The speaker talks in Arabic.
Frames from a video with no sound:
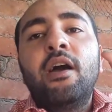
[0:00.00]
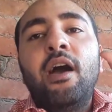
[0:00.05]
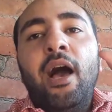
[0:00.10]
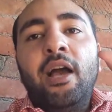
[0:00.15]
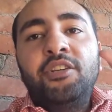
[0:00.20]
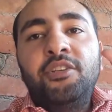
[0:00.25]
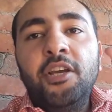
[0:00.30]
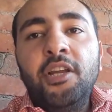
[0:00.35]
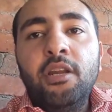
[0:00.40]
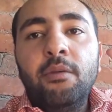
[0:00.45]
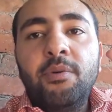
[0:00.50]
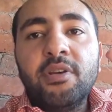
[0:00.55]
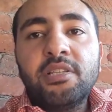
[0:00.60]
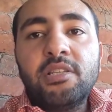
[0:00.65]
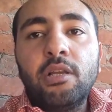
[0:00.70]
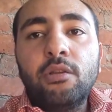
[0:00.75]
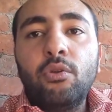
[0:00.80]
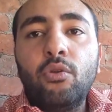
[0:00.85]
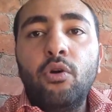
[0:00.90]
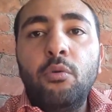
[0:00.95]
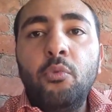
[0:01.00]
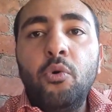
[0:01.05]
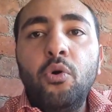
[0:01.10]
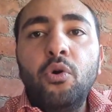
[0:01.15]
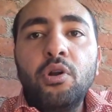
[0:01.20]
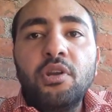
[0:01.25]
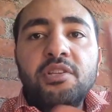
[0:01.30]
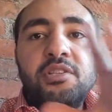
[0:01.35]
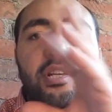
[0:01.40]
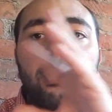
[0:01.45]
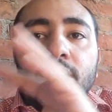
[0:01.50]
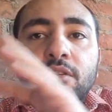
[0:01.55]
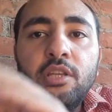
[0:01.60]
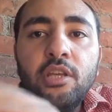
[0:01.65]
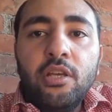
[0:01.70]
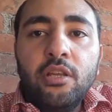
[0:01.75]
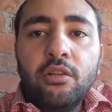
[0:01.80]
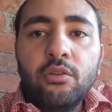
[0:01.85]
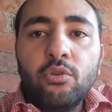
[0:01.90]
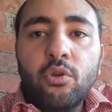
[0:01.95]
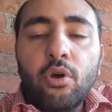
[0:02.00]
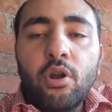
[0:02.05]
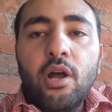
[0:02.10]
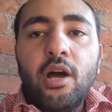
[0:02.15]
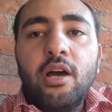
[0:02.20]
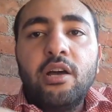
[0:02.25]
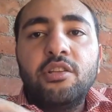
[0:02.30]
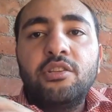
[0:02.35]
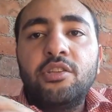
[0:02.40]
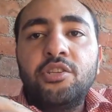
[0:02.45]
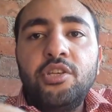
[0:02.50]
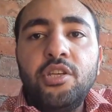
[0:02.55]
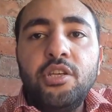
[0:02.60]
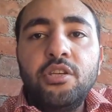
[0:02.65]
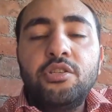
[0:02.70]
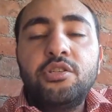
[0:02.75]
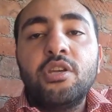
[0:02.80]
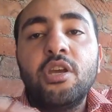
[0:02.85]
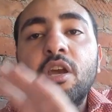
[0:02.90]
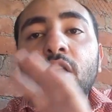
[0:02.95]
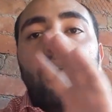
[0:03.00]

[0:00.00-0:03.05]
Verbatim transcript: عشان نبسط الامور 60 ذره دشيش